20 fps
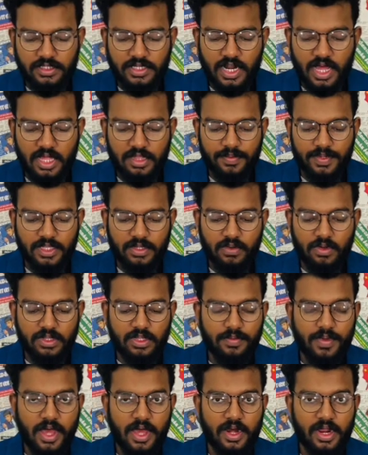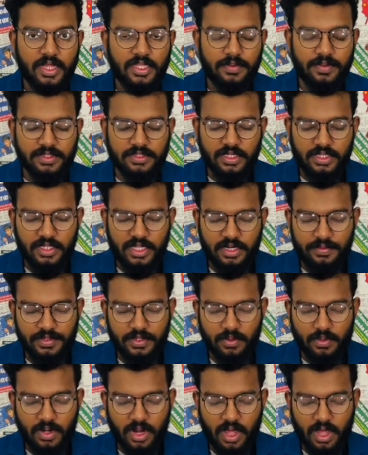ஜனாதிபதி கோத்தபாய ராஜபக்சே
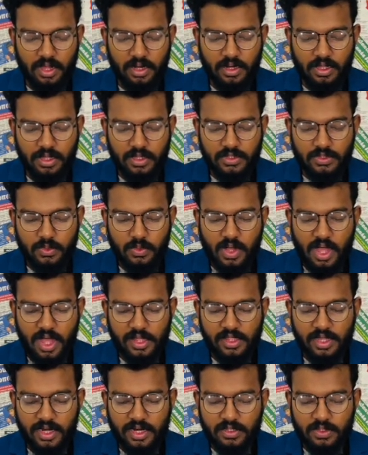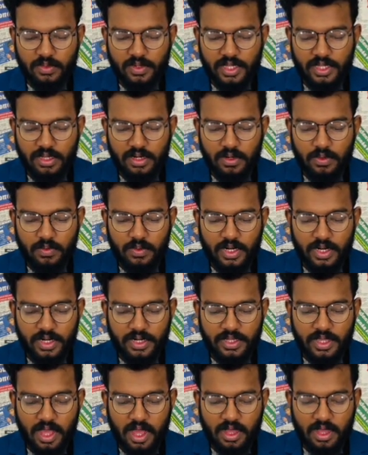தெரிவித்துள்ளார் சுகாதாரத்துறையில்
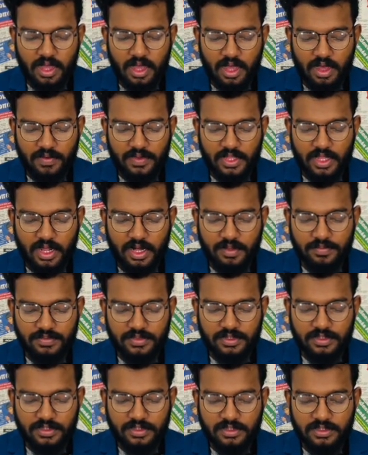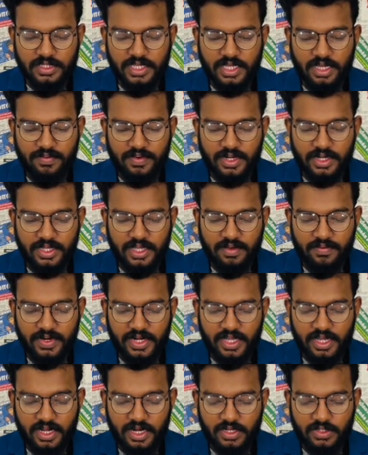உடனடியாக அவதானம் செய்ய வேண்டிய
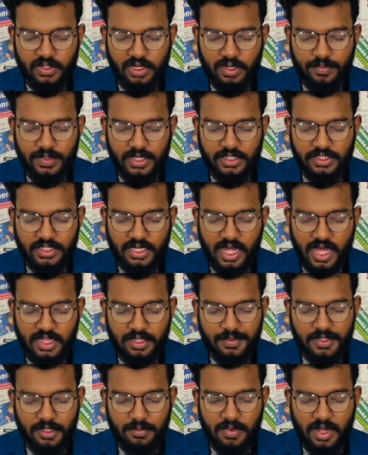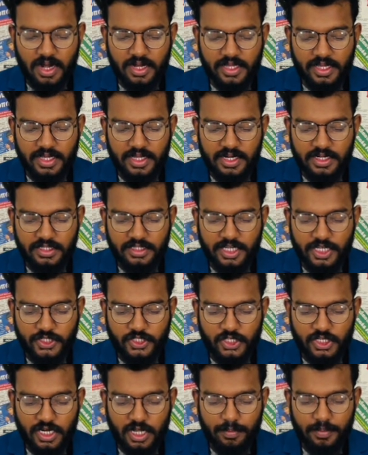விடயங்கள் தொடர்பில் ஜனாதிபதி மாளிகையில்
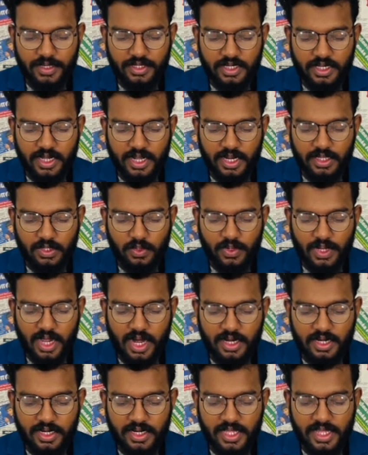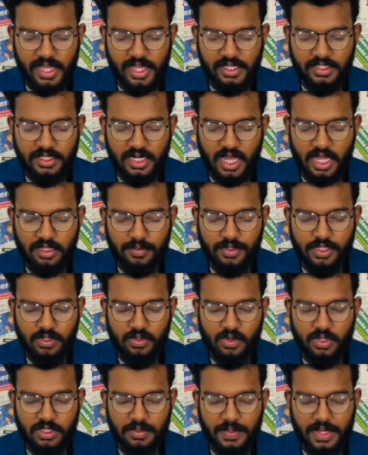நேற்று இடம்பெற்ற கலந்துரையாடலேயே ஜனாதிபதி
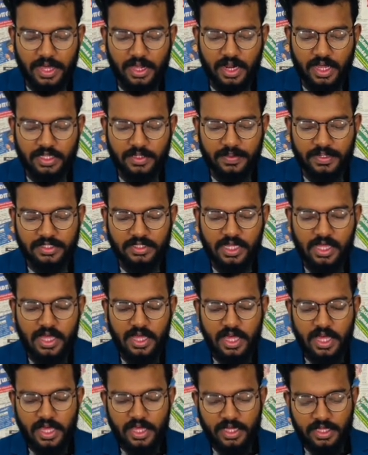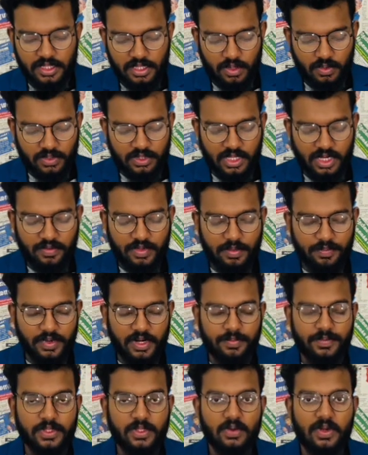கோத்தபாய ராஜபக்சே இந்த உத்தரவை
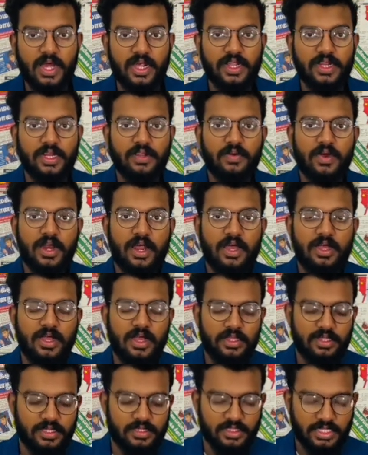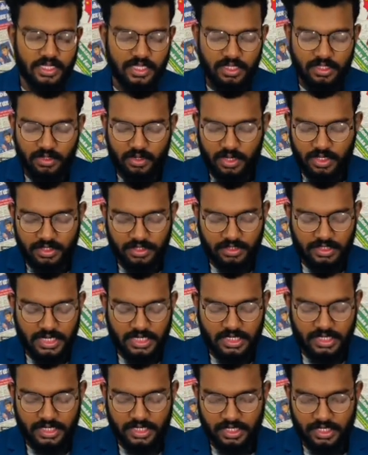பிறப்பித்துள்ளார் என்றவாறாக அந்த செய்தி தொடர்ந்து
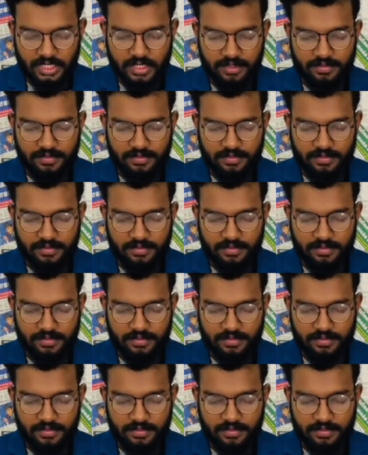செல்கின்றது